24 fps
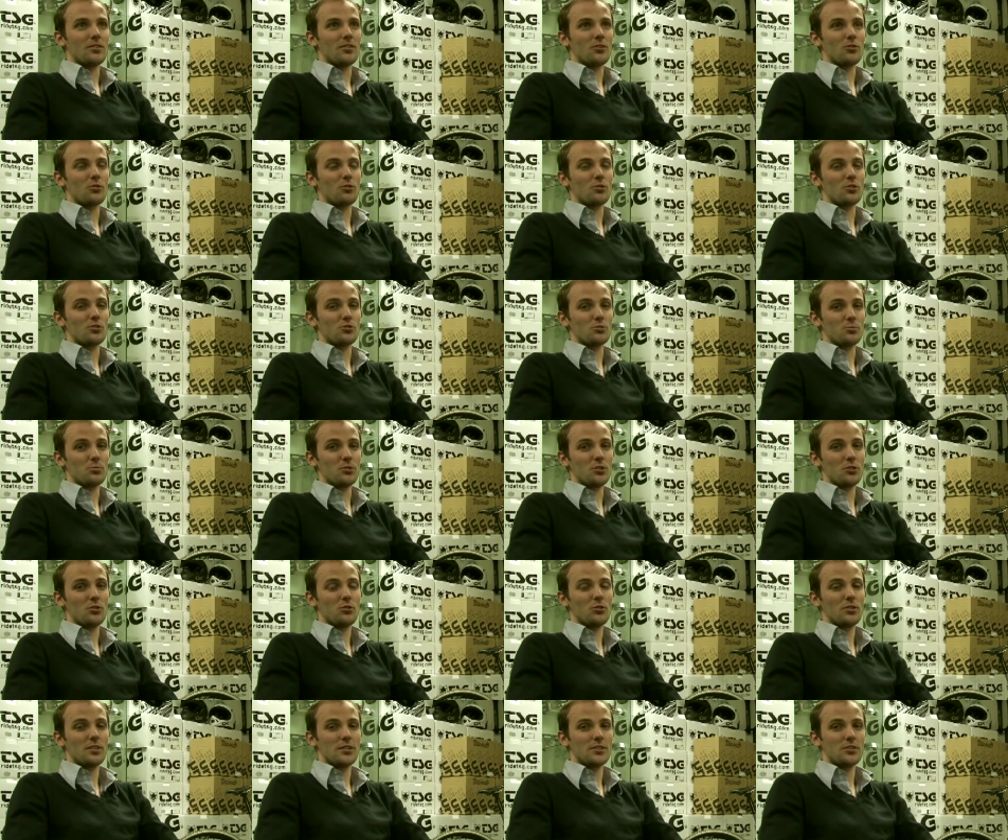entre les
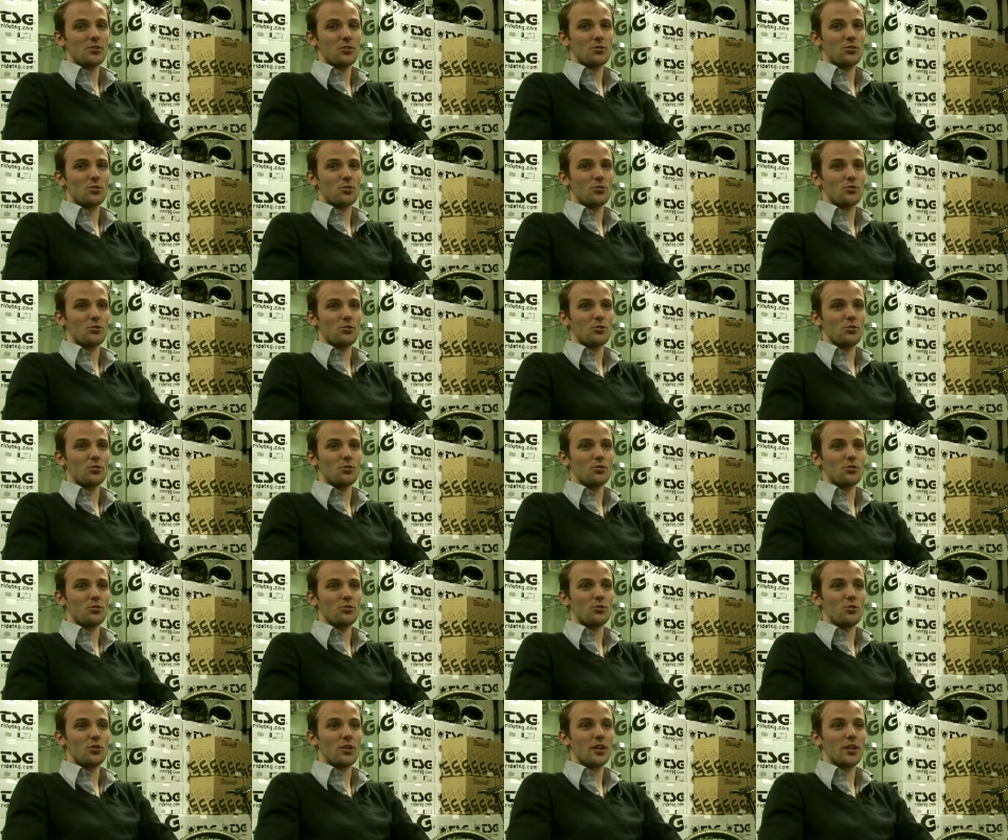hôpitaux et les centres de